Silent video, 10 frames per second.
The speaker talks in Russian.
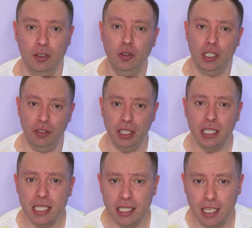Ну,
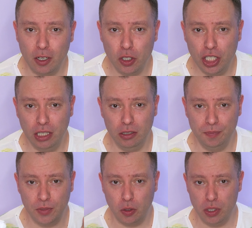креветка здесь хорошая,
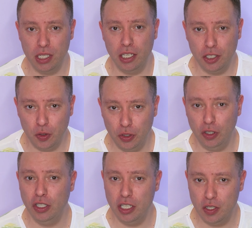хрустящая. У
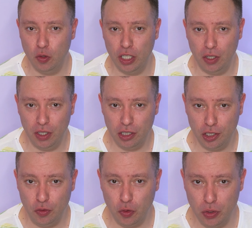нее есть свой
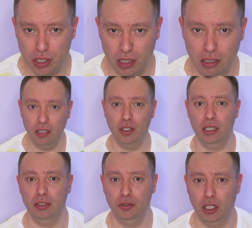креветочный вкус. Это,
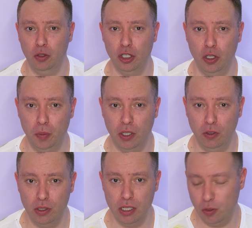наверное, второе, что я
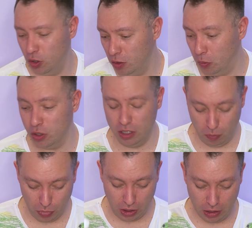похвалю за сегодня после
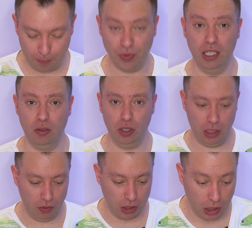имбиря. Это вот
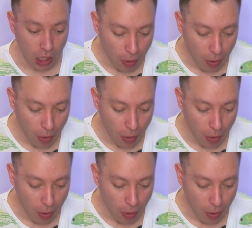креветка.